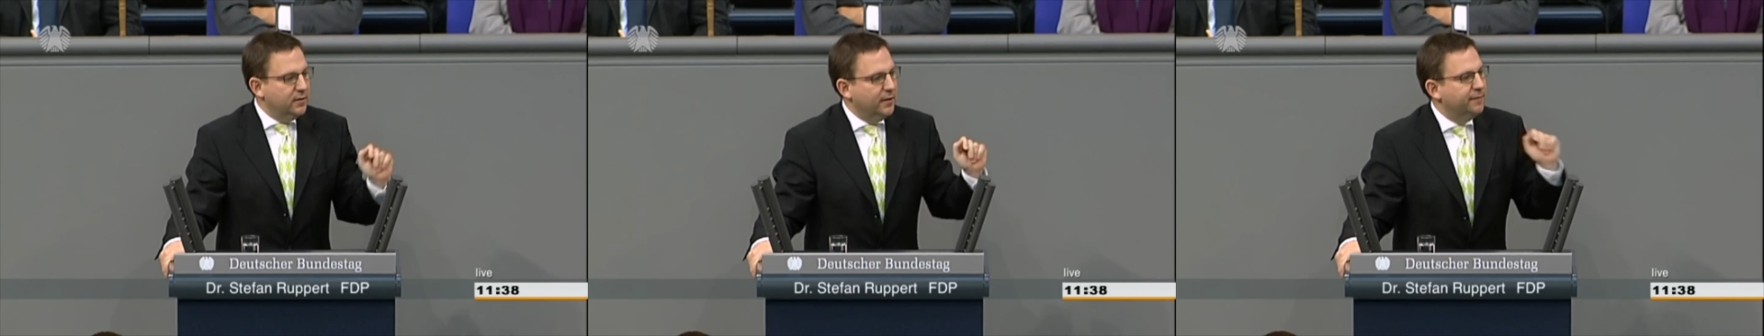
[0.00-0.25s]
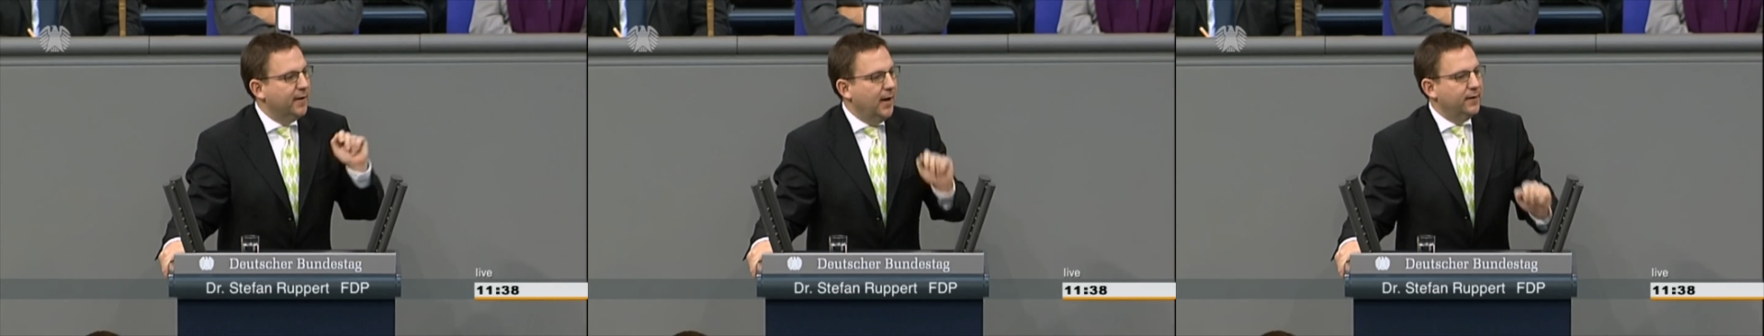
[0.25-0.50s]
Dann
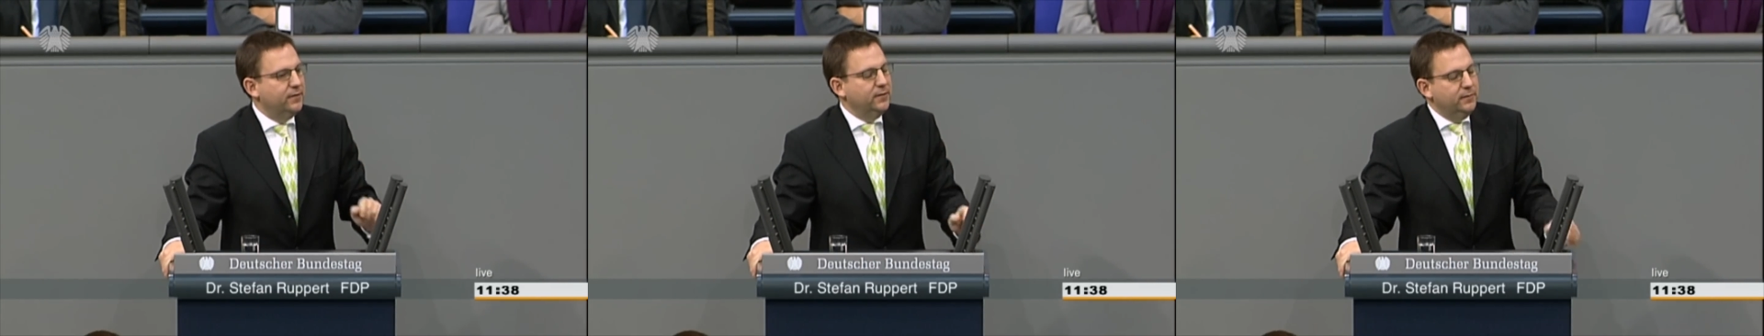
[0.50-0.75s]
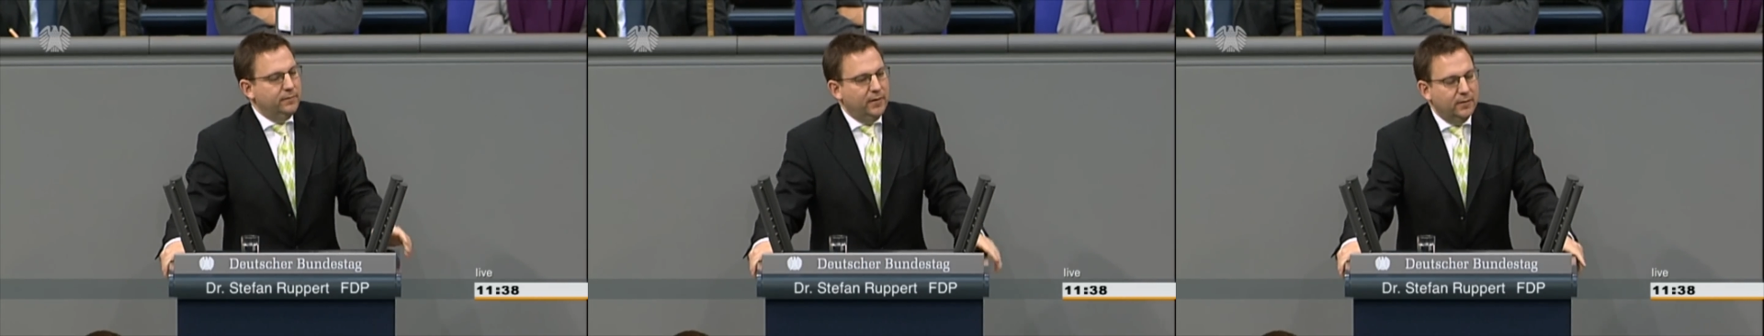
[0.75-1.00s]
frage ich
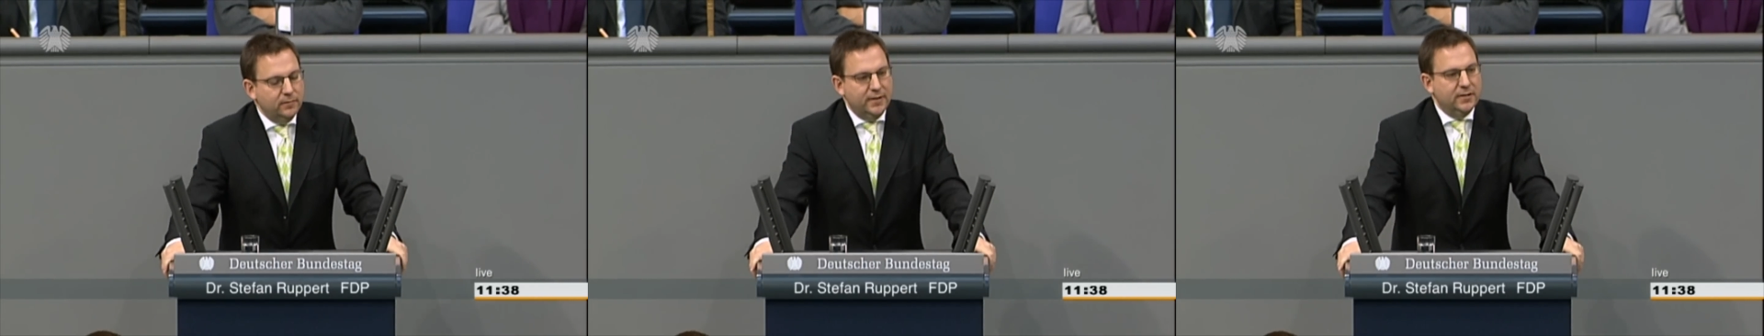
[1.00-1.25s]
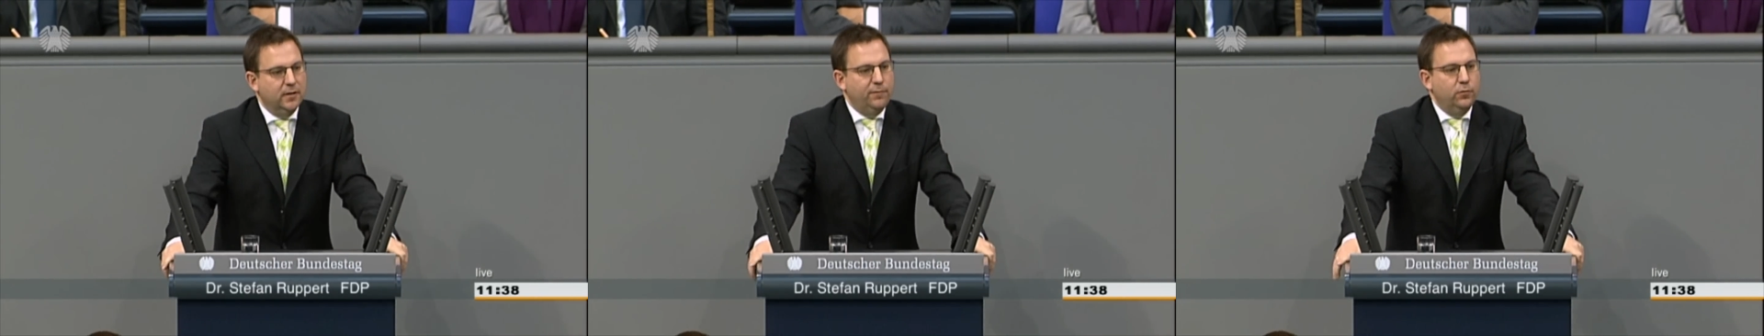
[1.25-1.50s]
Ihnen,
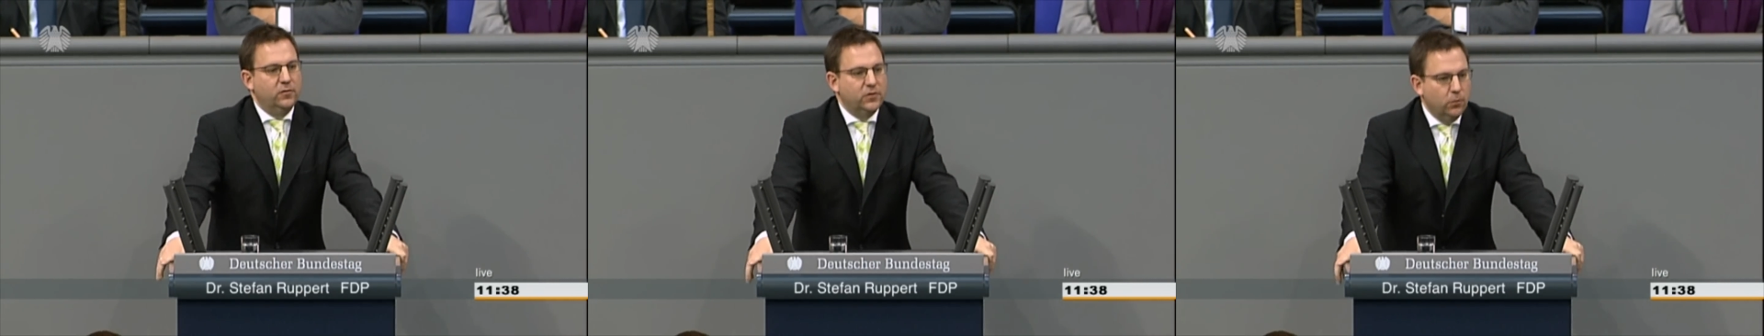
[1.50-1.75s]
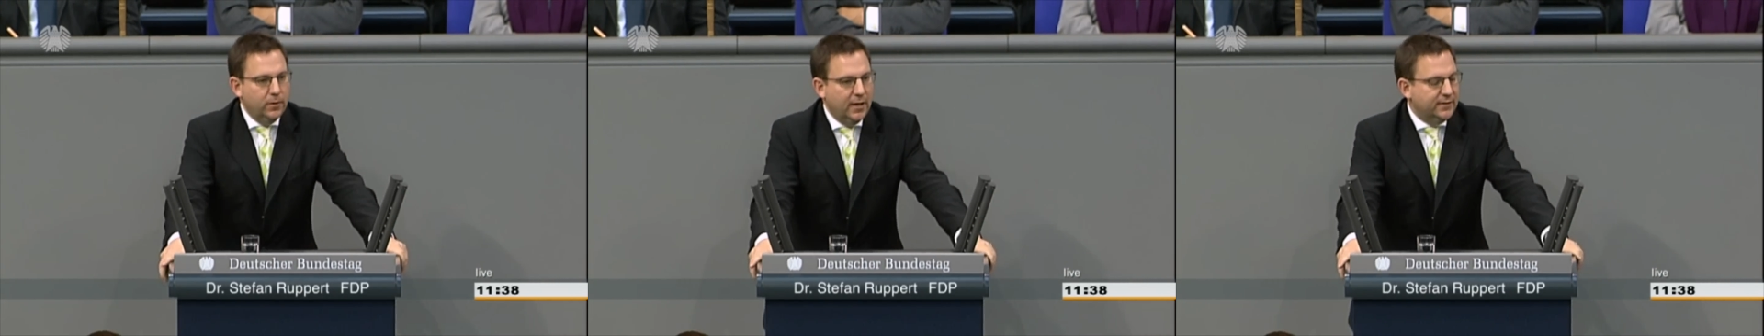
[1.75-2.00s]
welche
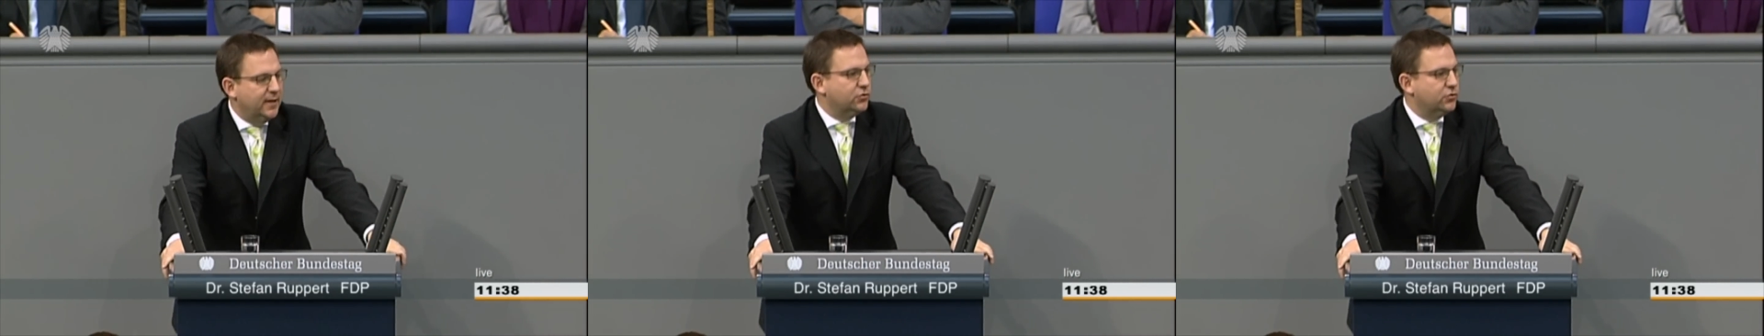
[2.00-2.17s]
Funktion hat ein